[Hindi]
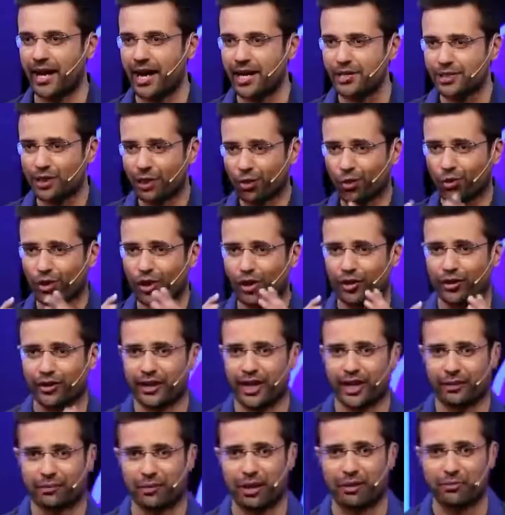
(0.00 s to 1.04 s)
ऐसे लोगों के
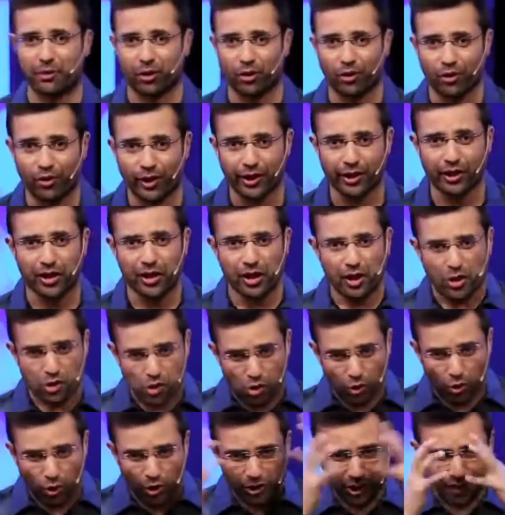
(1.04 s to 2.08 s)
कांटेक्ट में आप रहोगे
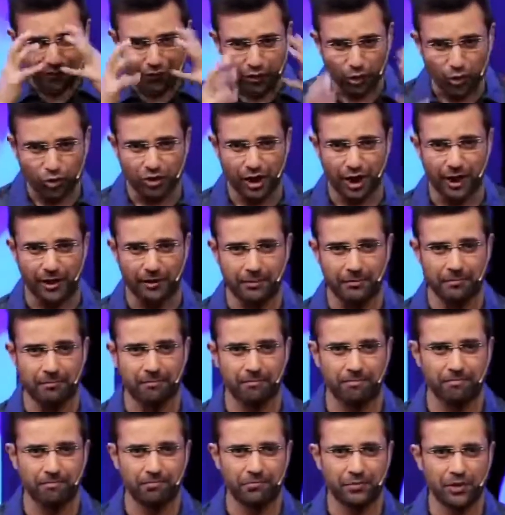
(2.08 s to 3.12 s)
जो खुद कंफ्यूज है
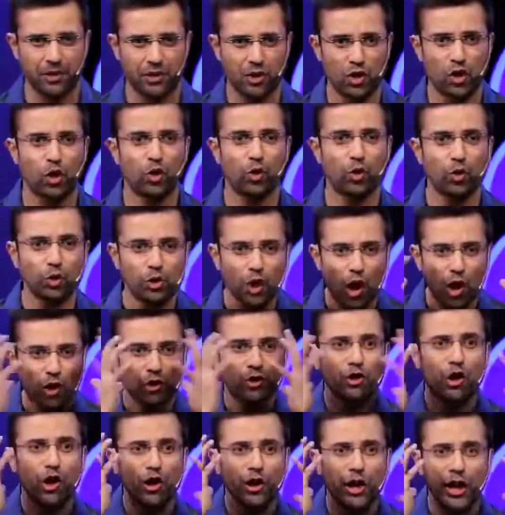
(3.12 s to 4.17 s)
खुद
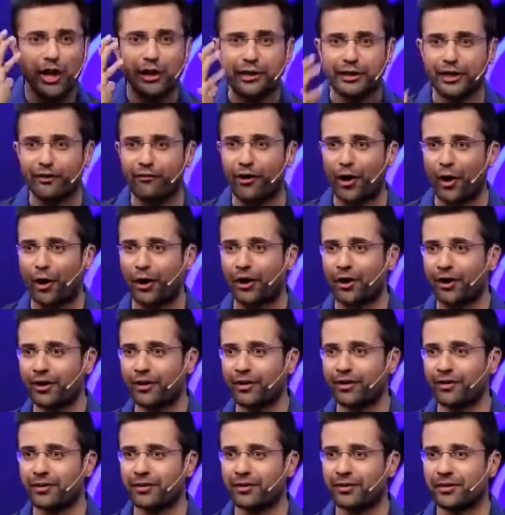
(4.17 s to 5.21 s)
अल्ट्रा नेगेटिव है
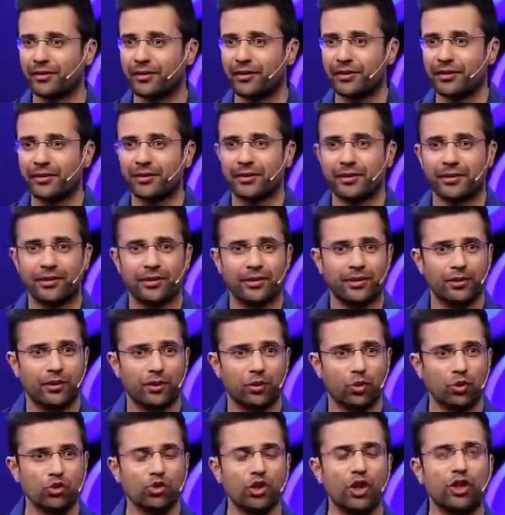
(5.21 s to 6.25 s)

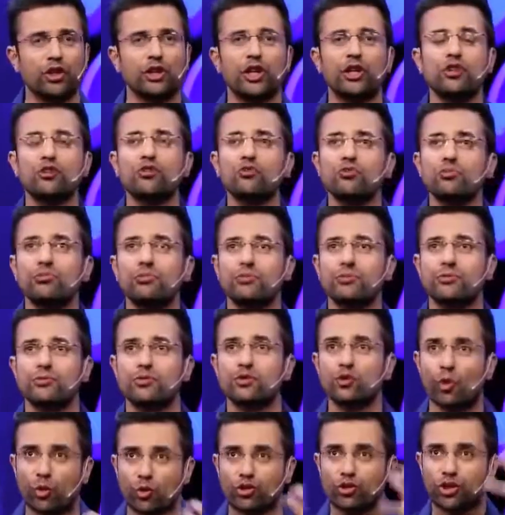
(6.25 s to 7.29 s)
कुछ करने की
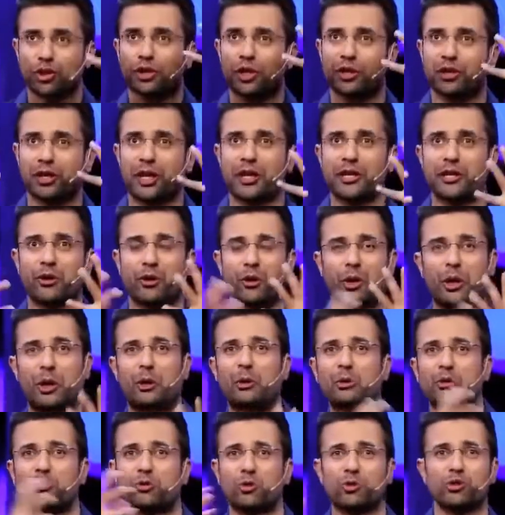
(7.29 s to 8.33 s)
सोचते तक नहीं और अगर
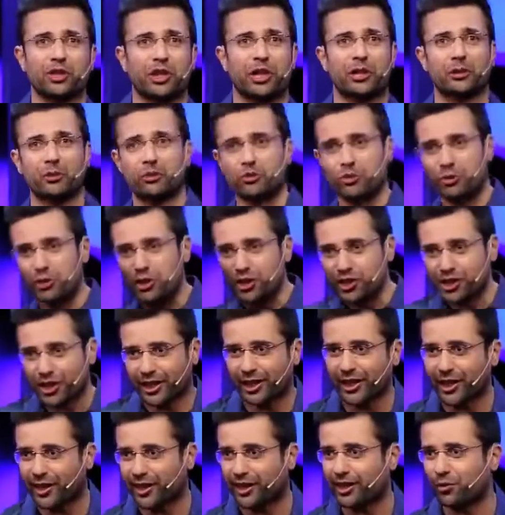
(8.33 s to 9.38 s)
कोई सोचता है तो उसको नीचे
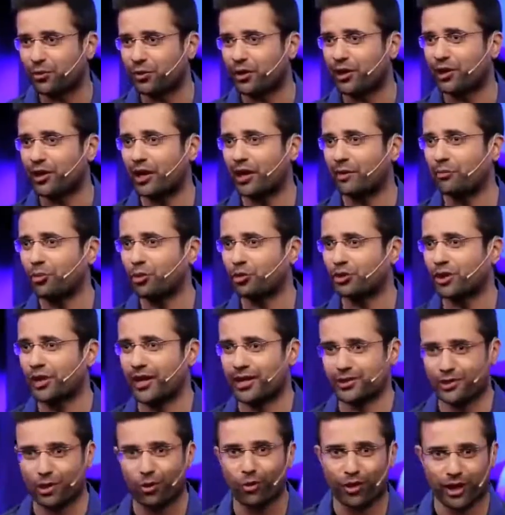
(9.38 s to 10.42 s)
गिराने का उनका काम होता
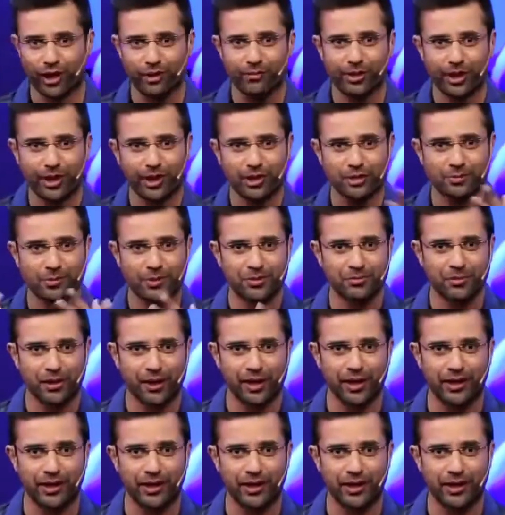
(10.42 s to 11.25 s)
है ऐसे लोग हैं हमारे आसपास में